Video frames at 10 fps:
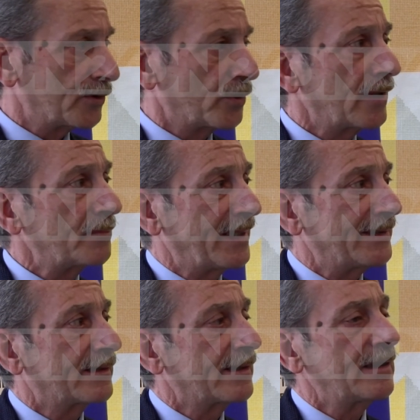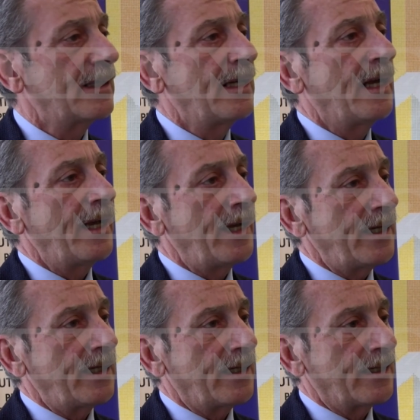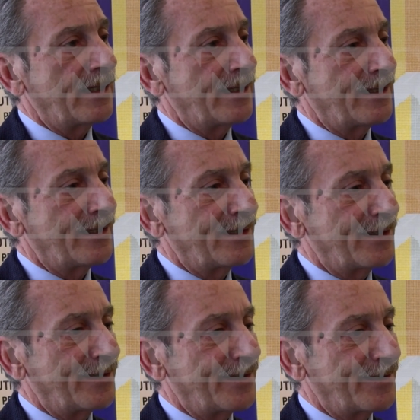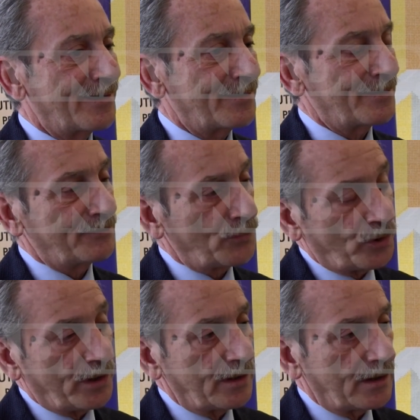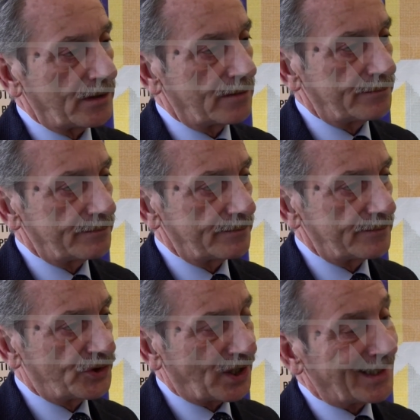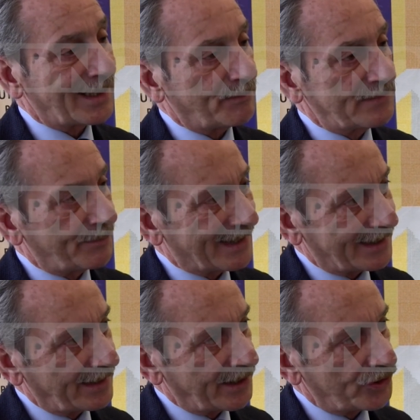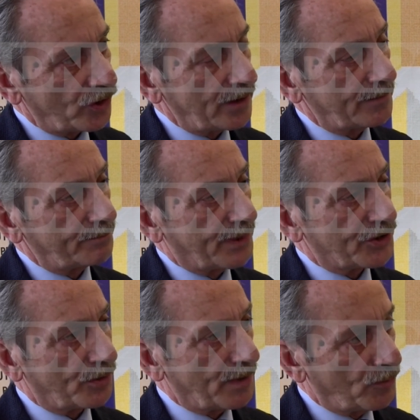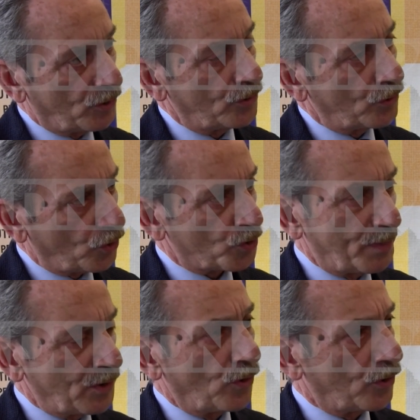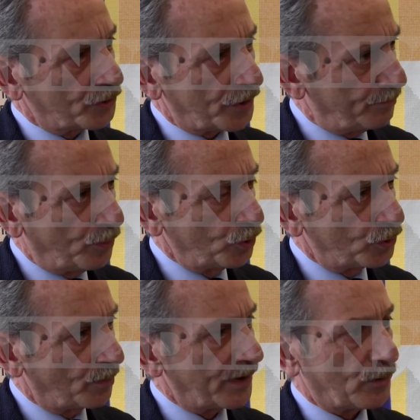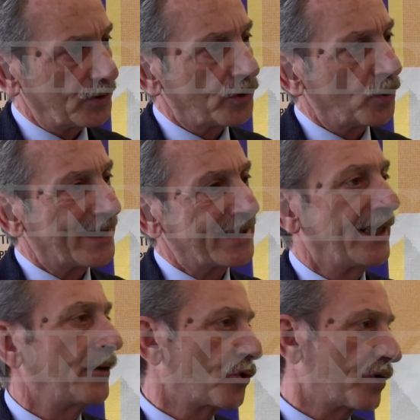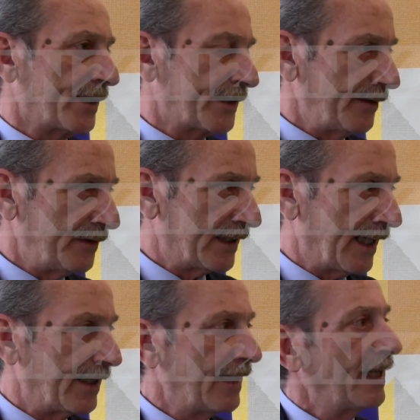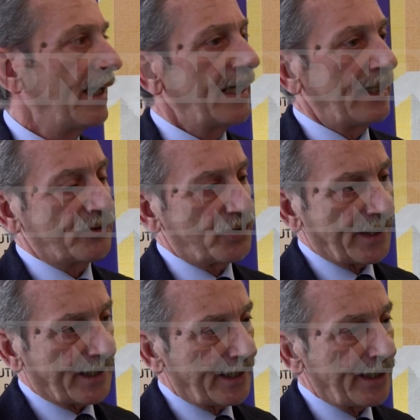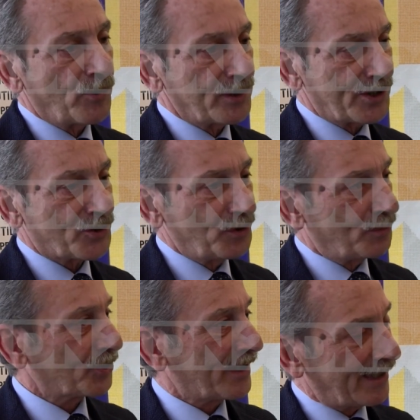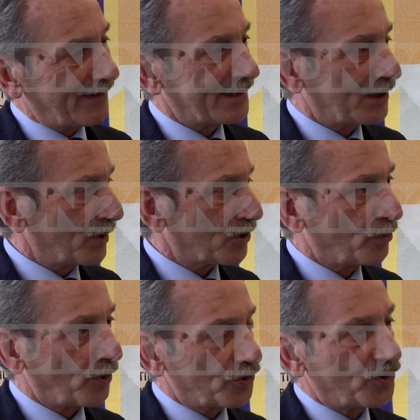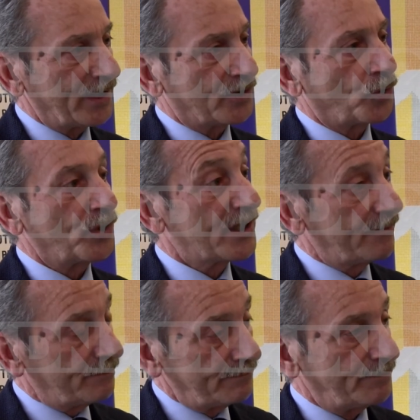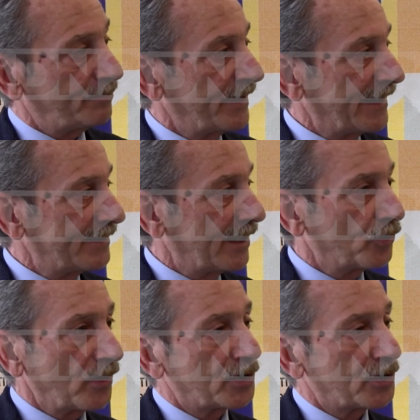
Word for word: naturalmente e eh, noi eh, già dalla, da parte della regione percepiamo un cospicuo contributo per quanto riguarda le nostre attività cercheremo adesso di portare avanti questo progetto rendendolo